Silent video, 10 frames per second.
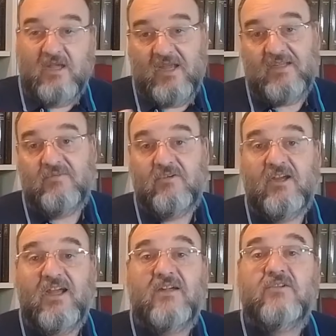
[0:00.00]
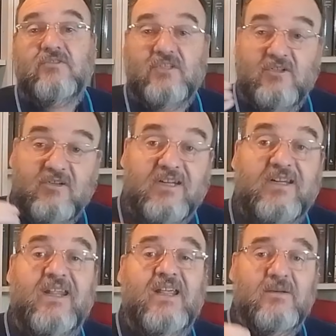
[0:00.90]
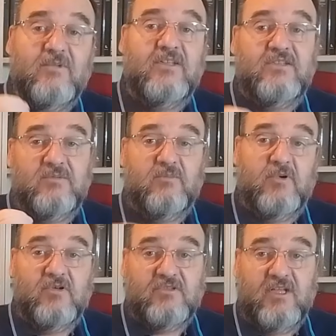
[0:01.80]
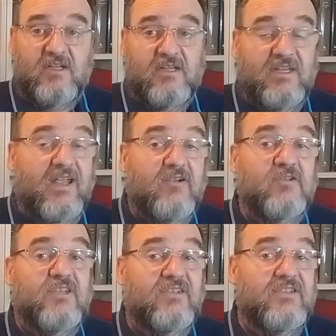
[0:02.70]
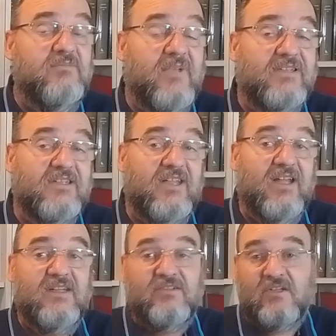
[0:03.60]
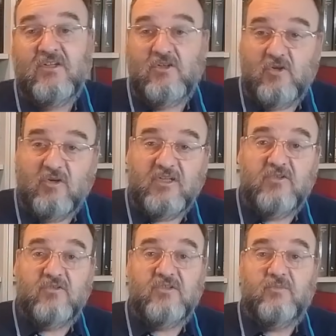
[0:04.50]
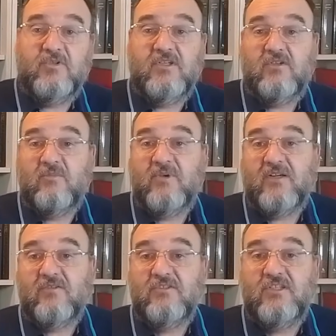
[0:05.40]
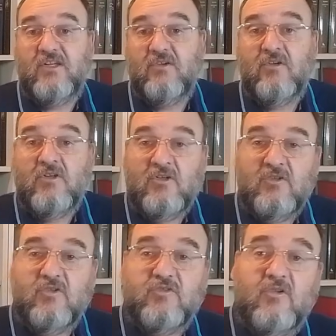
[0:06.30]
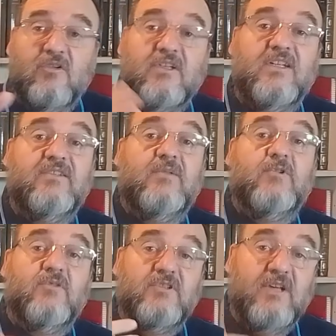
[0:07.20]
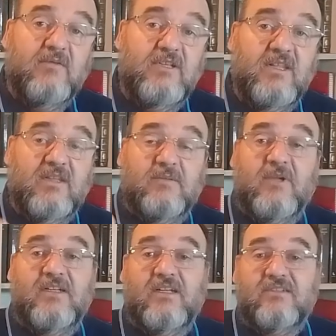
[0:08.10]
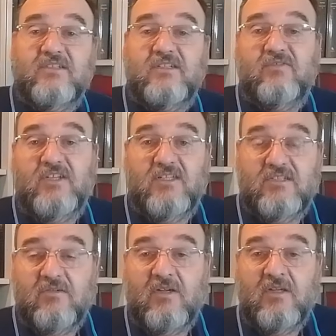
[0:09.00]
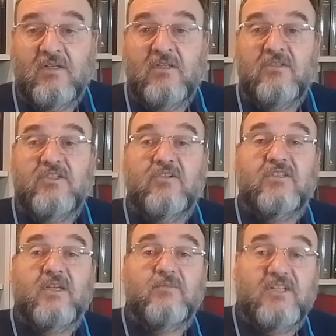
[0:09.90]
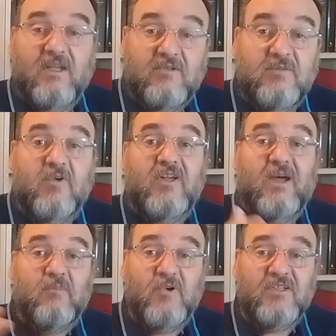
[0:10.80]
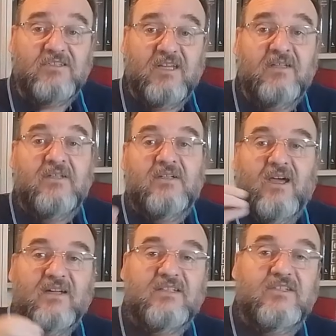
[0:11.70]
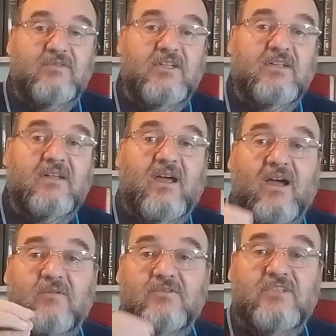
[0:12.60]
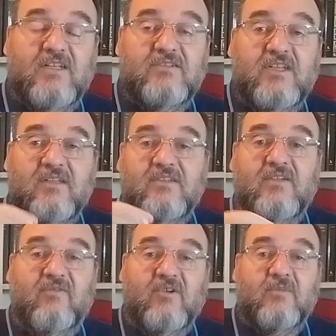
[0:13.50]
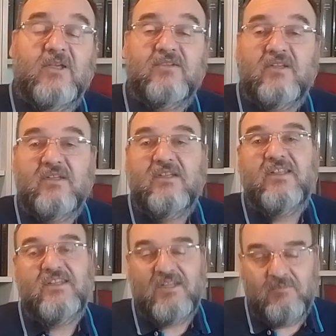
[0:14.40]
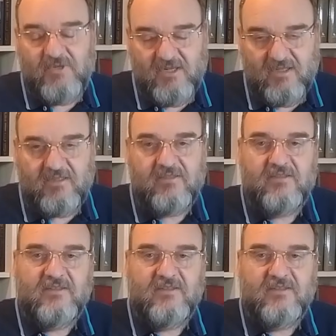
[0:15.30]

Al enfocarnos en lo que realmente importa, en las cosas inmateriales, lo que no se puede comprar con dinero, no solo enriquecemos nuestra vida de manera significativa, sino que también abrimos la puerta a recibir abundancia de formas inesperadas.